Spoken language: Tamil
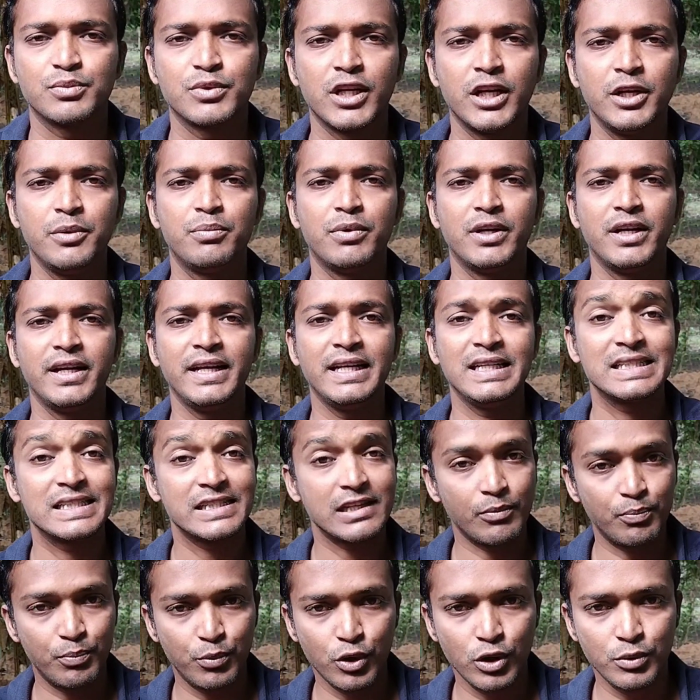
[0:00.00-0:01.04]
சப்ஸ்கிரைப் பண்ணி
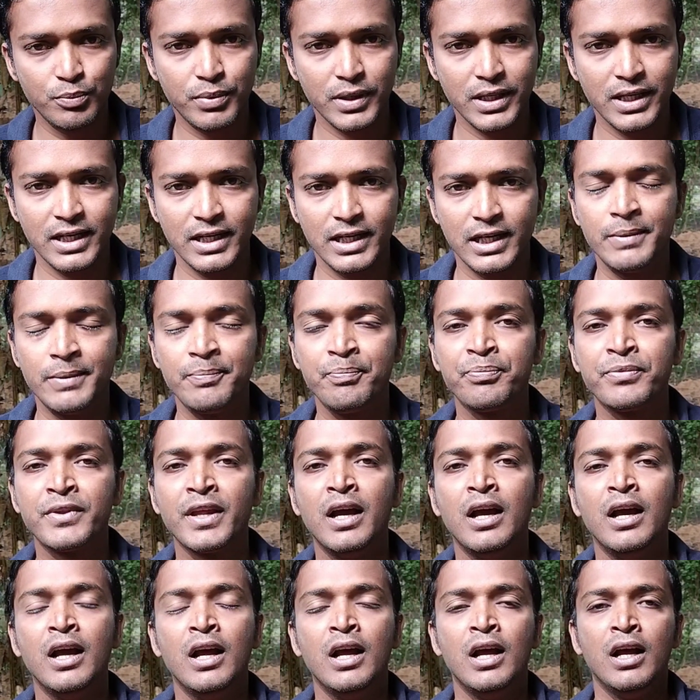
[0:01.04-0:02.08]
சப்போர்ட் பண்ணுங்கள்
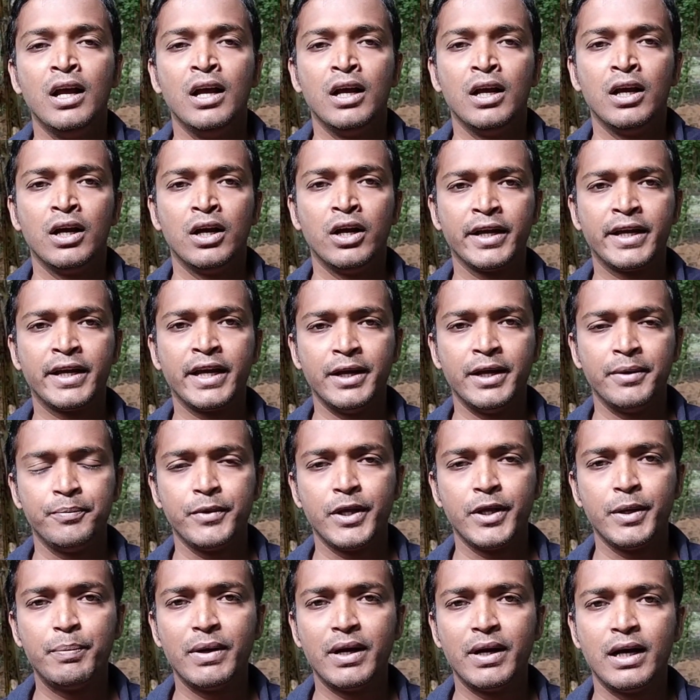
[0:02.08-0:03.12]
ஓகே
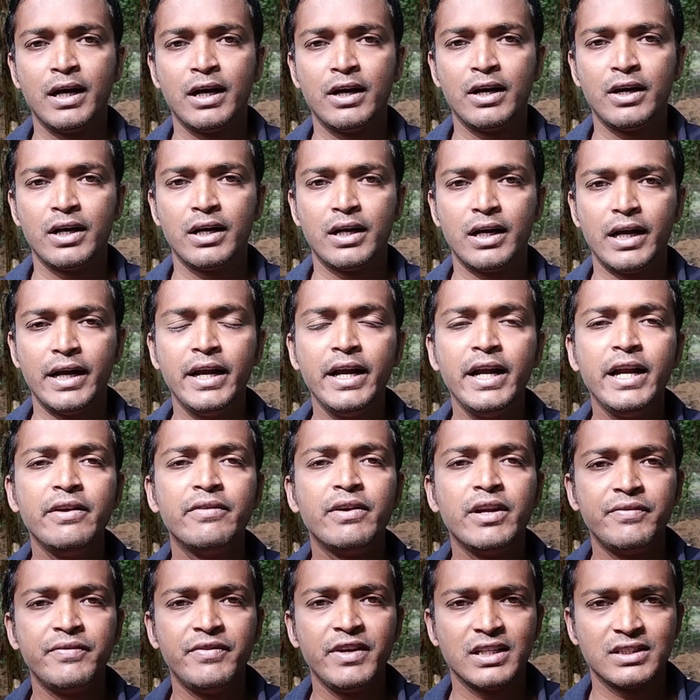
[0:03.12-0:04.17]
இப்போ ஐடி
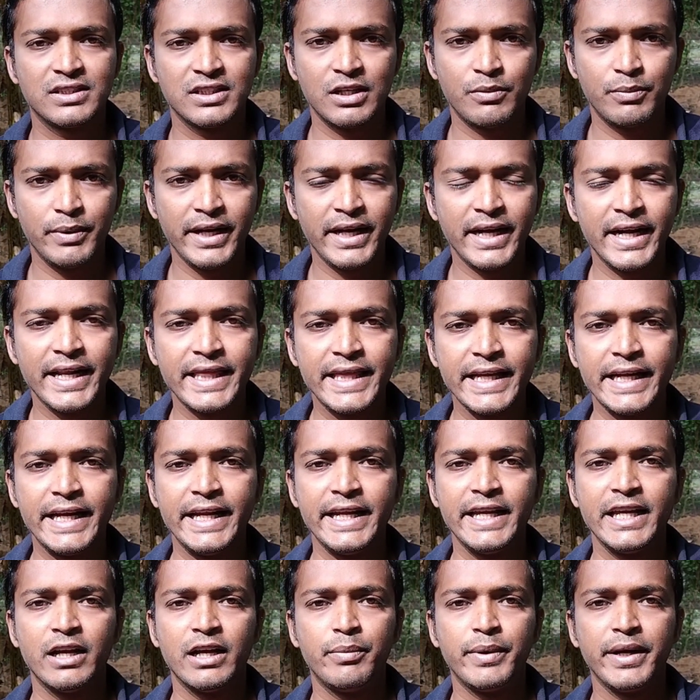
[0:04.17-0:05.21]
வெரிஃபிகேஷன் அப்படின்னு
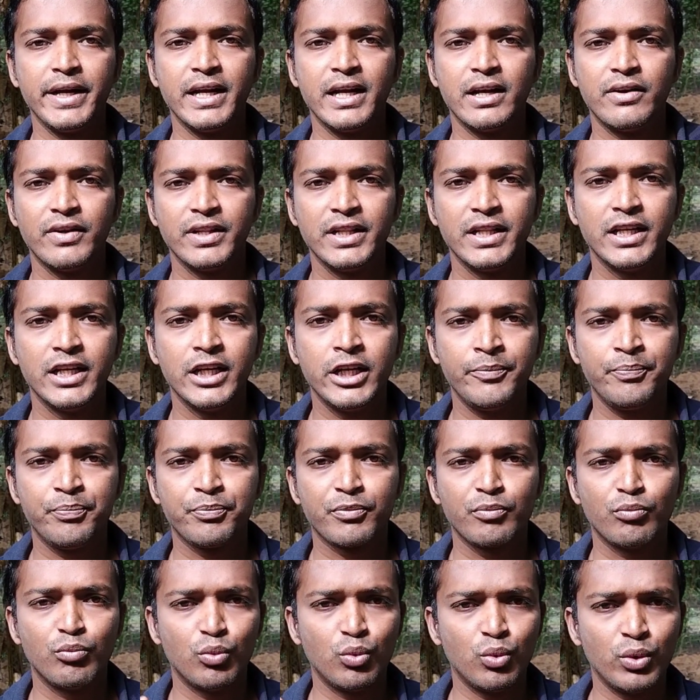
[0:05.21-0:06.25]
எடுத்துக்கிட்டிங்க அப்படின்னா வந்து
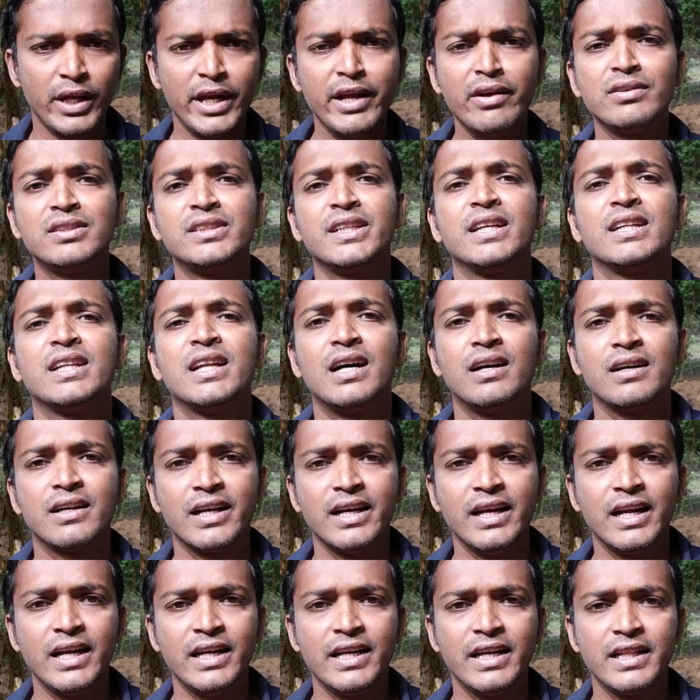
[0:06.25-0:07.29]
மூணே விஷயந்தான்
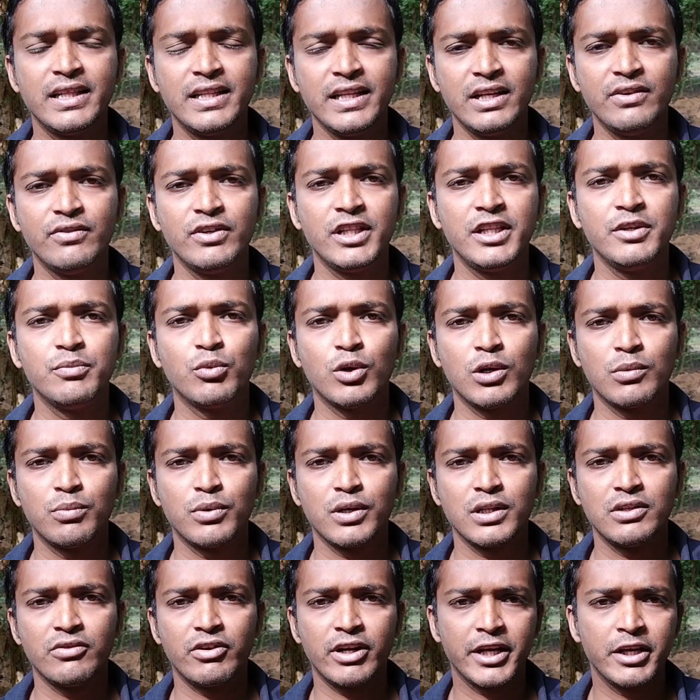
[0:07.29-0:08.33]
ரெண்டாயிரத்தி இருபத்தி மூணை
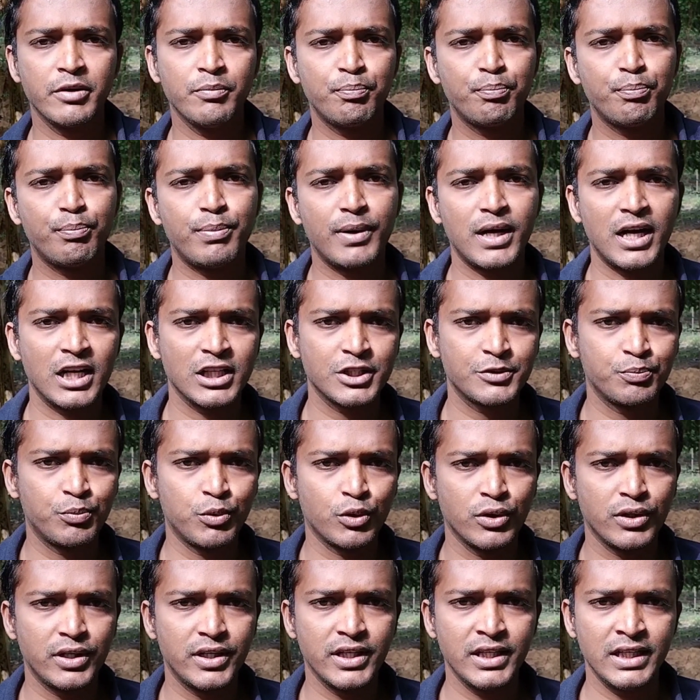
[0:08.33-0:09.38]
பொறுத்த வரைக்கும்
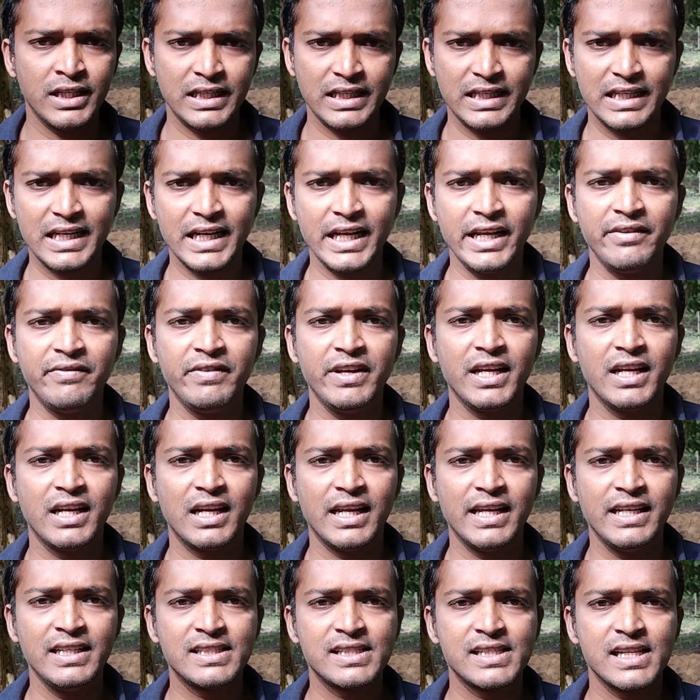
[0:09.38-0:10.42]
பாஸ்போர்ட்டு டிரைவிங்
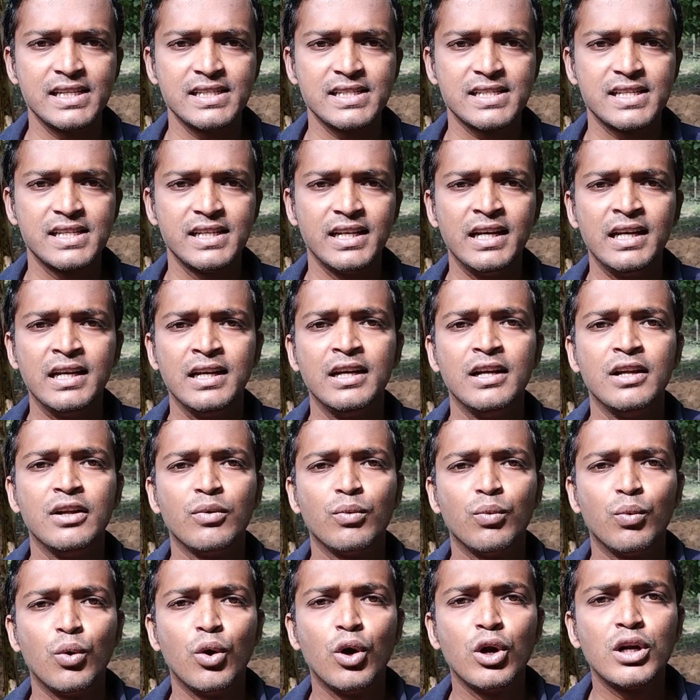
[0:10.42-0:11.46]
லைசன்ஸு
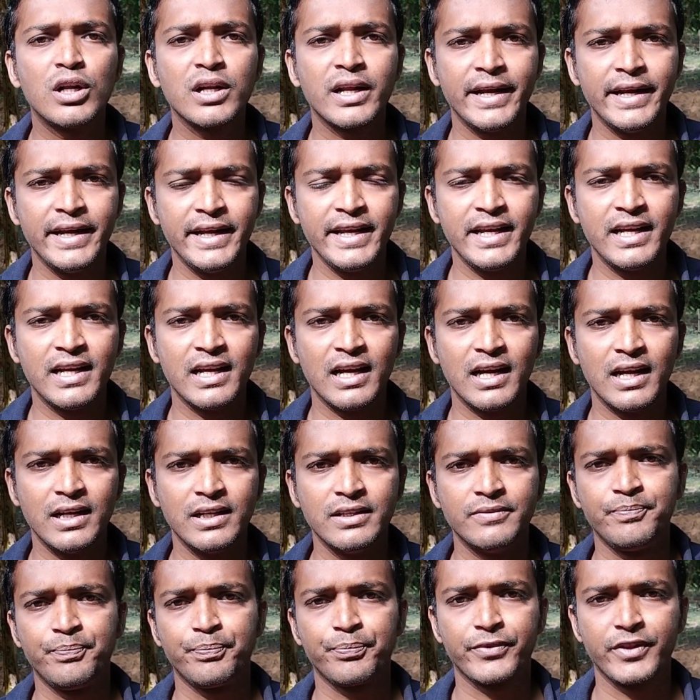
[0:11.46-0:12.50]
ஓட்டர் ஐடி
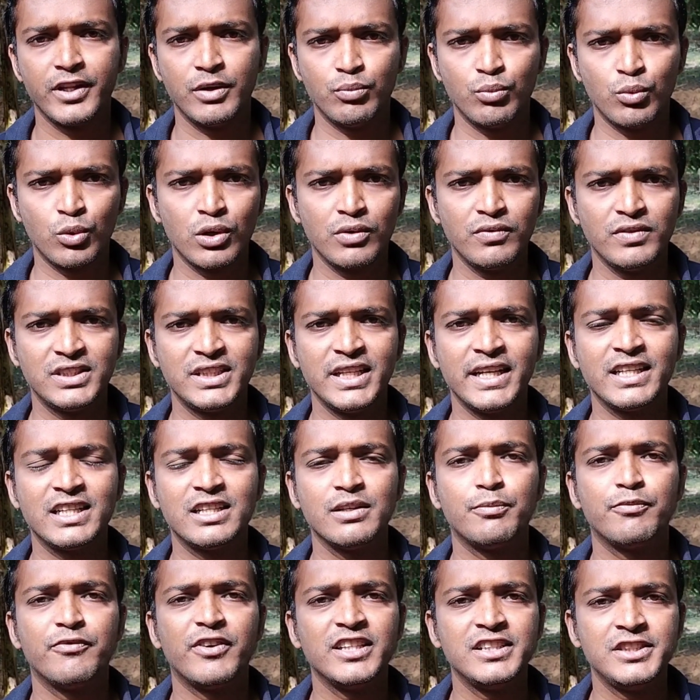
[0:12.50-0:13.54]
கார்டு இந்த மூணு
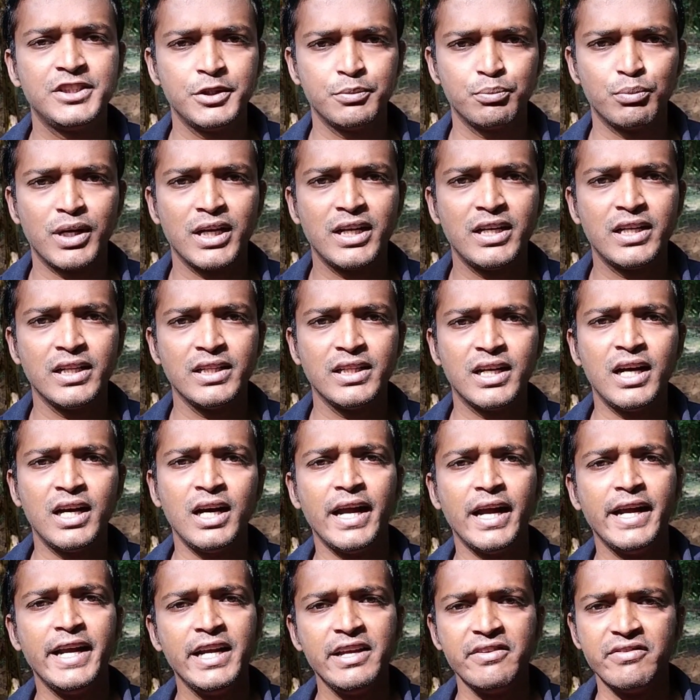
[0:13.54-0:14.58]
விஷயத்தை வச்சு மட்டும்தான்
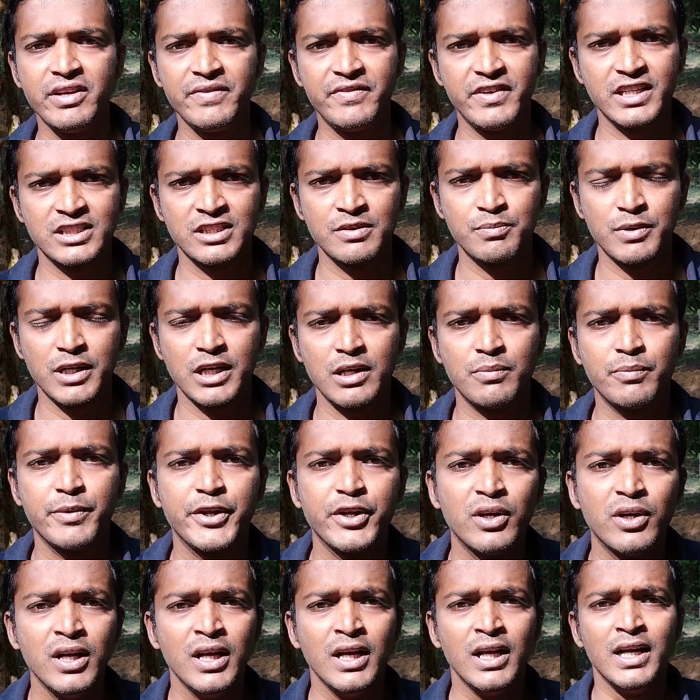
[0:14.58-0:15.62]
ஐடி வெரிஃபிகேஷன் பண்ண
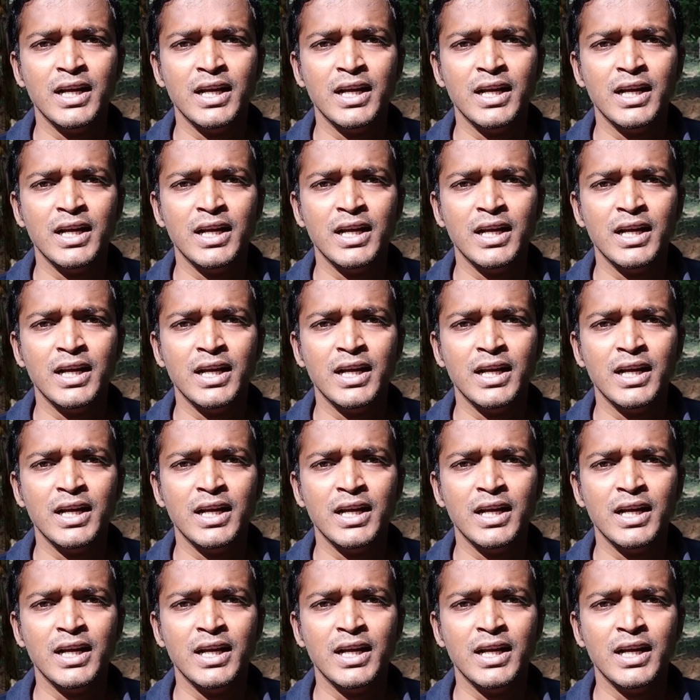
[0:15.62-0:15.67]
முடியும்